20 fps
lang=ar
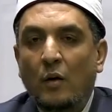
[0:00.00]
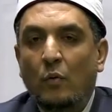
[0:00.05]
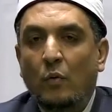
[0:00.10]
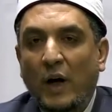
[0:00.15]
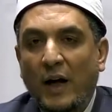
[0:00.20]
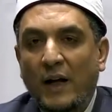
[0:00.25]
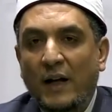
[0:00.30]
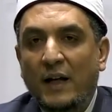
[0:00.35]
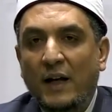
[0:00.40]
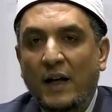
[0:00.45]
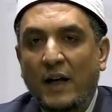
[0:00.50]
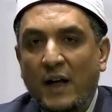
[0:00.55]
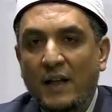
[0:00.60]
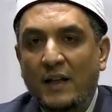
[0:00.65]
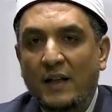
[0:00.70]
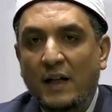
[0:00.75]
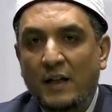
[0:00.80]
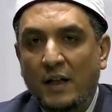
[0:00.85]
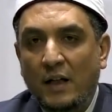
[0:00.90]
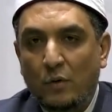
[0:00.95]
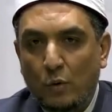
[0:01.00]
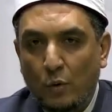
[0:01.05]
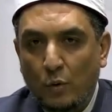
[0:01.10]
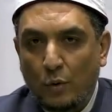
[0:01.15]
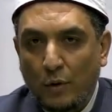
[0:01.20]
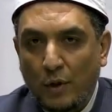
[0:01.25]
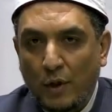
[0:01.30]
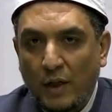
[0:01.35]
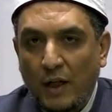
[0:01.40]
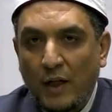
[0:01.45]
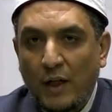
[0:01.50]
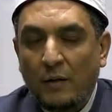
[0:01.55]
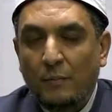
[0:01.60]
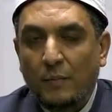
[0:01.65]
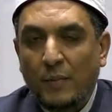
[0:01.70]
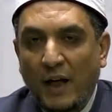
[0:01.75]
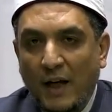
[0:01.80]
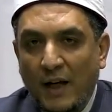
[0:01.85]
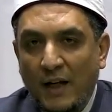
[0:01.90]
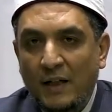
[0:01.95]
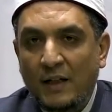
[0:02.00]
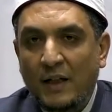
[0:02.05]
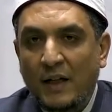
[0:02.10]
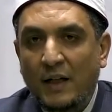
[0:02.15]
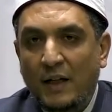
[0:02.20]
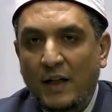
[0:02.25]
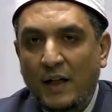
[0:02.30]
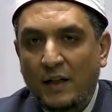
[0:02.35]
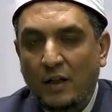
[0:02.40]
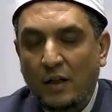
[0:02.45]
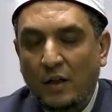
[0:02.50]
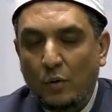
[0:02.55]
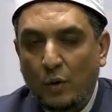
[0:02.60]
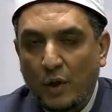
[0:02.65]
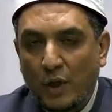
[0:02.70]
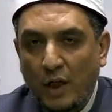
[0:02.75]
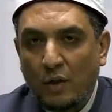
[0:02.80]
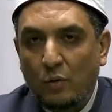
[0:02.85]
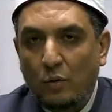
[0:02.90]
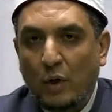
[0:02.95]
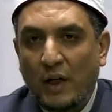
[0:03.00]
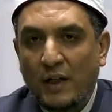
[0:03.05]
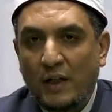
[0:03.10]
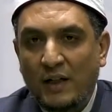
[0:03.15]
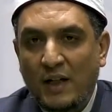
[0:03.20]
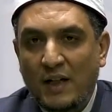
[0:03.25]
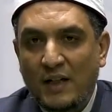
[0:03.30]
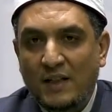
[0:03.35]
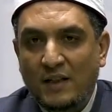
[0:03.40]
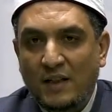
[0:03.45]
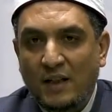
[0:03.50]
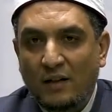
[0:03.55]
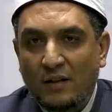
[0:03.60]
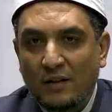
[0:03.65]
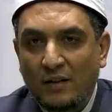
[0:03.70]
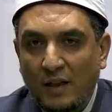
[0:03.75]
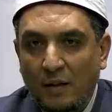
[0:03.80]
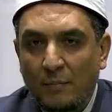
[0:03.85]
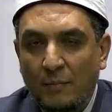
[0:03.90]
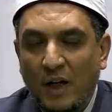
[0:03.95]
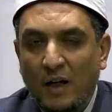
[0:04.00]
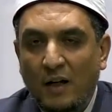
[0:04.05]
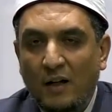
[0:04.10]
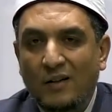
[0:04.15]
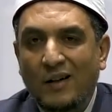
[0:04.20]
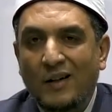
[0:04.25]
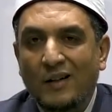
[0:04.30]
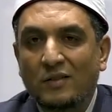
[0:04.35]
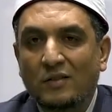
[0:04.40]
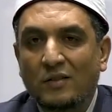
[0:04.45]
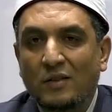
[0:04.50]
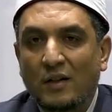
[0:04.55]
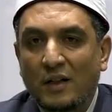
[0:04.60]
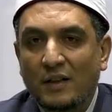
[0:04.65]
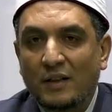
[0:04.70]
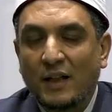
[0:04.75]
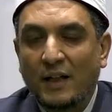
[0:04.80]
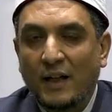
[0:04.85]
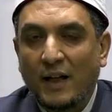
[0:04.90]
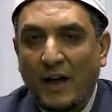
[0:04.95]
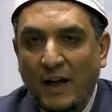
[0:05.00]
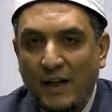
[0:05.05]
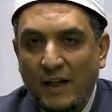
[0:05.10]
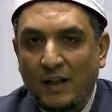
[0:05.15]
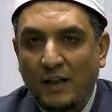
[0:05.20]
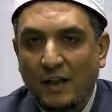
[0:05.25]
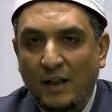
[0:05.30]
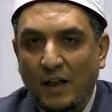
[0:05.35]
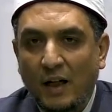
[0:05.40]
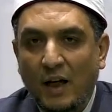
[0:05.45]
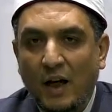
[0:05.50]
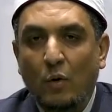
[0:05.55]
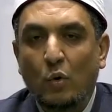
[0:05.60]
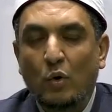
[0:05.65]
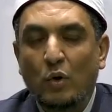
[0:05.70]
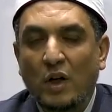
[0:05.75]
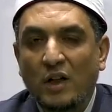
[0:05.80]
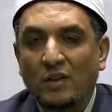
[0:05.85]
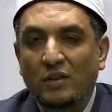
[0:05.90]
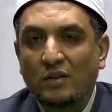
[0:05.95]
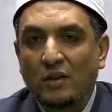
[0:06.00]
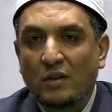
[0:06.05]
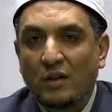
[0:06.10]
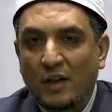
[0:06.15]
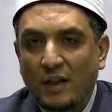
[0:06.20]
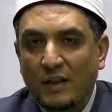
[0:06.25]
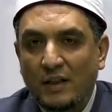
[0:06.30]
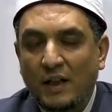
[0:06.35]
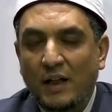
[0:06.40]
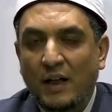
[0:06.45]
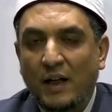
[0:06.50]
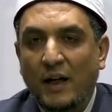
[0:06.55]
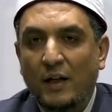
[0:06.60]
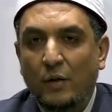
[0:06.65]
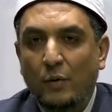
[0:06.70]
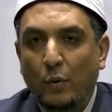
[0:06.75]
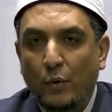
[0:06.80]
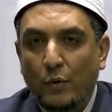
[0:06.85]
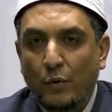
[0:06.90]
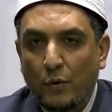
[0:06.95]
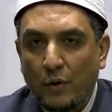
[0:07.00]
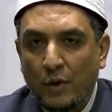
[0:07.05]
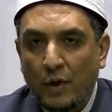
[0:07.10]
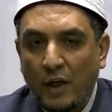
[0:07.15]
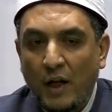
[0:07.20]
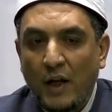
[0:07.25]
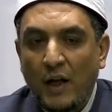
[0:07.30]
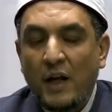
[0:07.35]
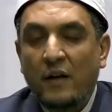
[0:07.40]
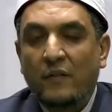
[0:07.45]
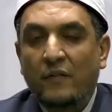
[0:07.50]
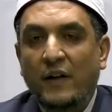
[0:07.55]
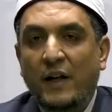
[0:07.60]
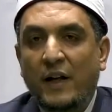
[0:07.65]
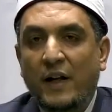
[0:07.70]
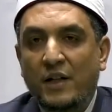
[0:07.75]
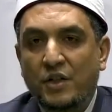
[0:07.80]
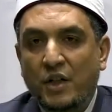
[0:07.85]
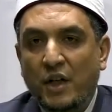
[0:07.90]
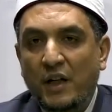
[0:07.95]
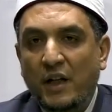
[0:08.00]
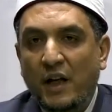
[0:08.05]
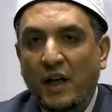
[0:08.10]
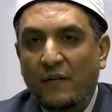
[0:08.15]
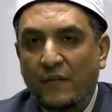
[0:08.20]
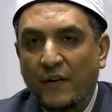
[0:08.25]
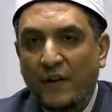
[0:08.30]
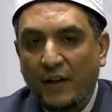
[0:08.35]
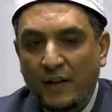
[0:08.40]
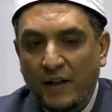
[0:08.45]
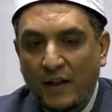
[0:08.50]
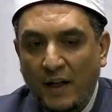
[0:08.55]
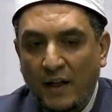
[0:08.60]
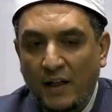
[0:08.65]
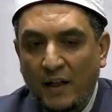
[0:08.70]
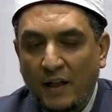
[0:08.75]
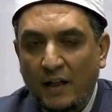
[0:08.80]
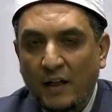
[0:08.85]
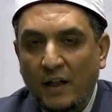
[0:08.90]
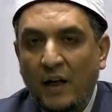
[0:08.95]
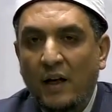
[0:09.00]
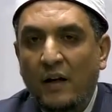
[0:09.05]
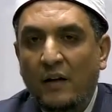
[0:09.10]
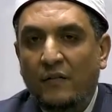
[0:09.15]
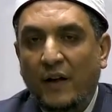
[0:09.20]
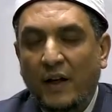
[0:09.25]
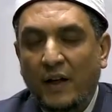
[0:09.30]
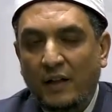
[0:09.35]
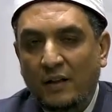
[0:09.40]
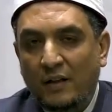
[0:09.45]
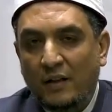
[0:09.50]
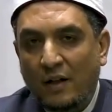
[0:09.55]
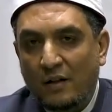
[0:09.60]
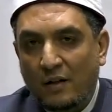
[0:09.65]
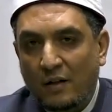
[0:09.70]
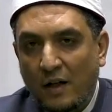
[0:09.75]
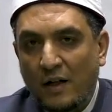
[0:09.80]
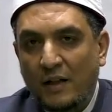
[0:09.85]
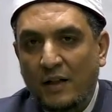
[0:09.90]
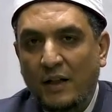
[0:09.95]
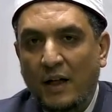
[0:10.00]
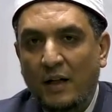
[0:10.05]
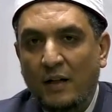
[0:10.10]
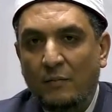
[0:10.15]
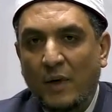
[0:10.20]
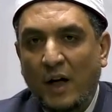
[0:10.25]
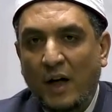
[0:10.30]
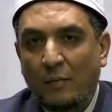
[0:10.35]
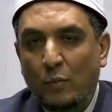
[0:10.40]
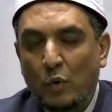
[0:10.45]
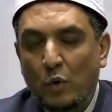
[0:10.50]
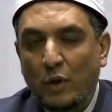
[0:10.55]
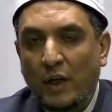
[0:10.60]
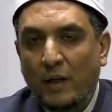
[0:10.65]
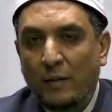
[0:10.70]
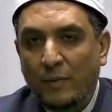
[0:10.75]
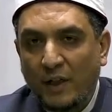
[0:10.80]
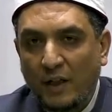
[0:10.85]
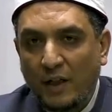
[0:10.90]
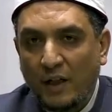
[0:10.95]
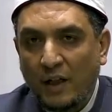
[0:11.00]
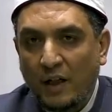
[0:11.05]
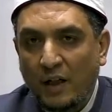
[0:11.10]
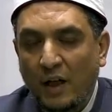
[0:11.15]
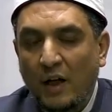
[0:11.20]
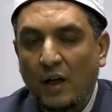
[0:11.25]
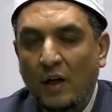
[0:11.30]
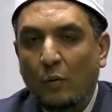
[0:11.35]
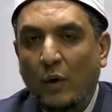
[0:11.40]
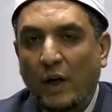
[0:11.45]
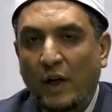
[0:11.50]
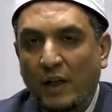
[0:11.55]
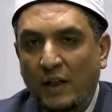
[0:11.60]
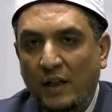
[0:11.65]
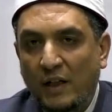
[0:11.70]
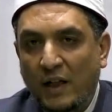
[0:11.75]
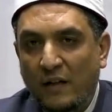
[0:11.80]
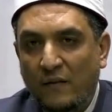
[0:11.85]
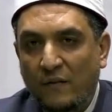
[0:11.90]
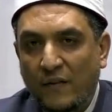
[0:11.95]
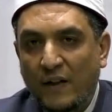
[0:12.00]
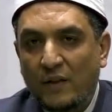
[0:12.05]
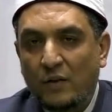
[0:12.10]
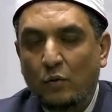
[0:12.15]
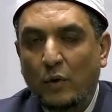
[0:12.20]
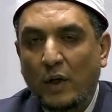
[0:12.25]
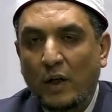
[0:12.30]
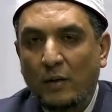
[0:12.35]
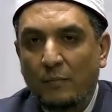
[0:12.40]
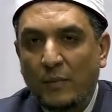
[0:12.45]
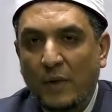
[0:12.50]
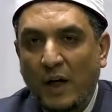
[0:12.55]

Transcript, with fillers: وعلى هذا نقول بأن الذي يريد أن يستخدم قطرة العين أو قطرة الأذن فلا شيء في ذلك فإن الرأي المعمول به وإن الفتوى,